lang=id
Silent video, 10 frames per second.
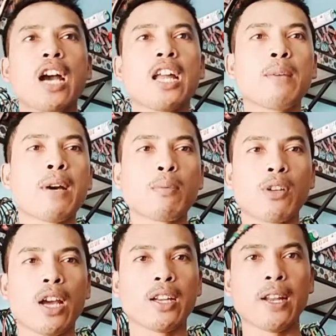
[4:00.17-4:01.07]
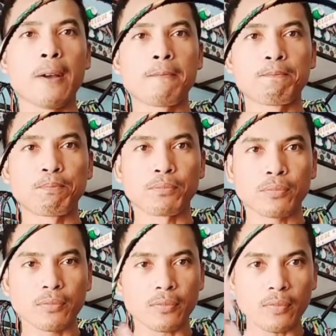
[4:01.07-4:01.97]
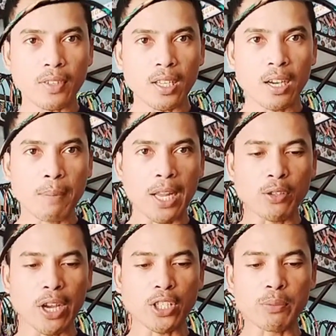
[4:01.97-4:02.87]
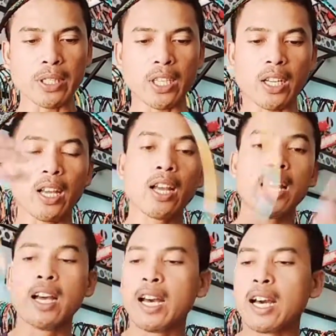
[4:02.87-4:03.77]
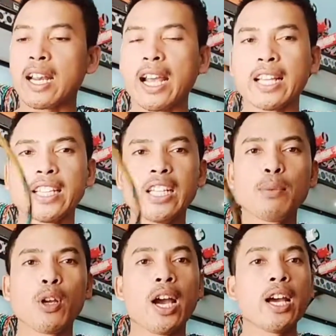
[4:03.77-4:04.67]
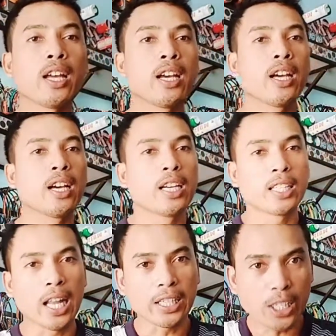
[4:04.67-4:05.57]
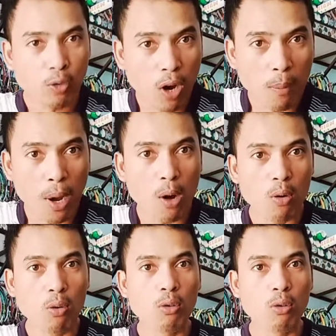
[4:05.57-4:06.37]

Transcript: lebar bro ya nah, lanjut esometrik raket ini bro ya nanti gua mau